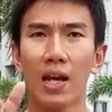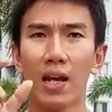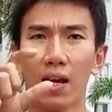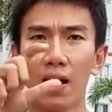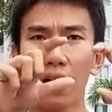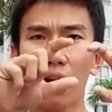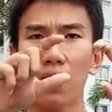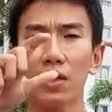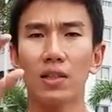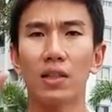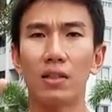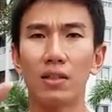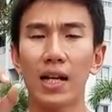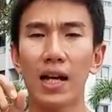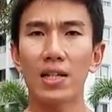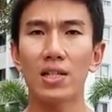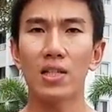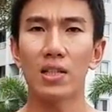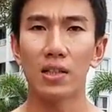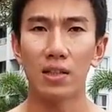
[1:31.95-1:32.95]
nó có sự
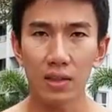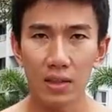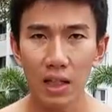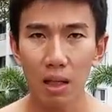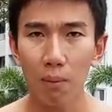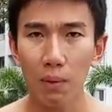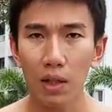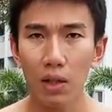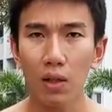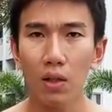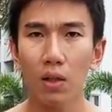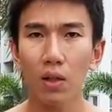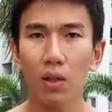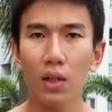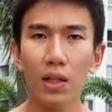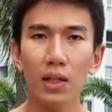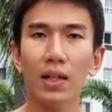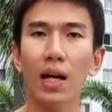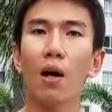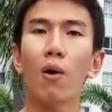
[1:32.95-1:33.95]
tăng trưởng trong cái
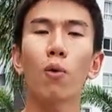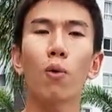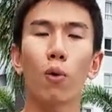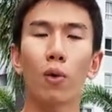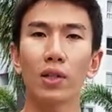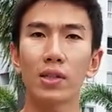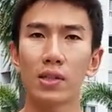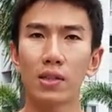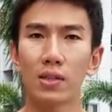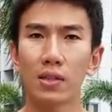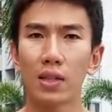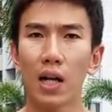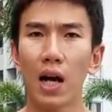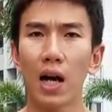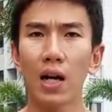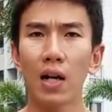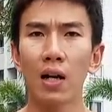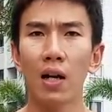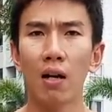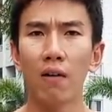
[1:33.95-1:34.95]
kết cấu của cái xương
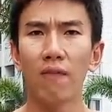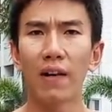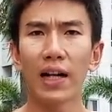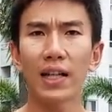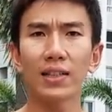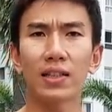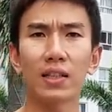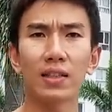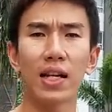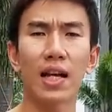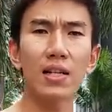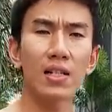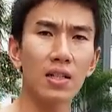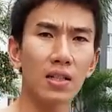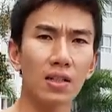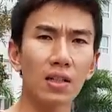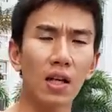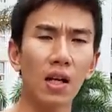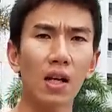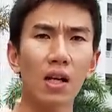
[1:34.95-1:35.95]
đó và cái sự tăng
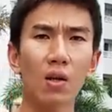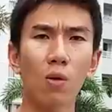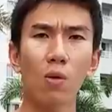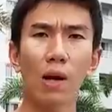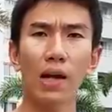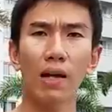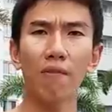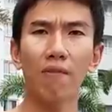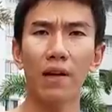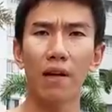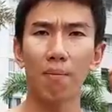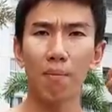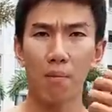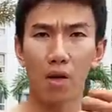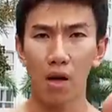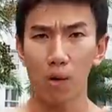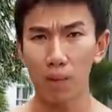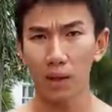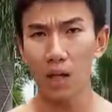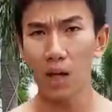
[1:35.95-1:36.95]
trưởng nó liên quan đến việc
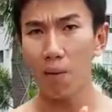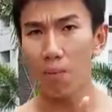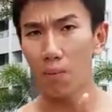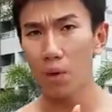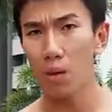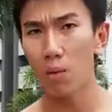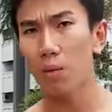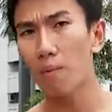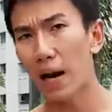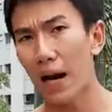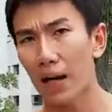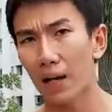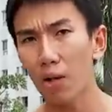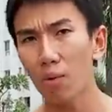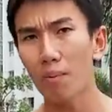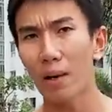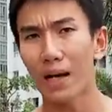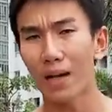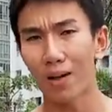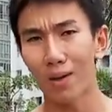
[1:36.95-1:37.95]
một cái hóc môn của bạn
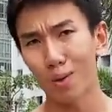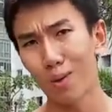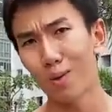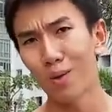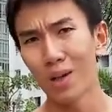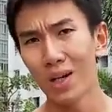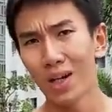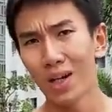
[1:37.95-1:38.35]
lúc bạn ngủ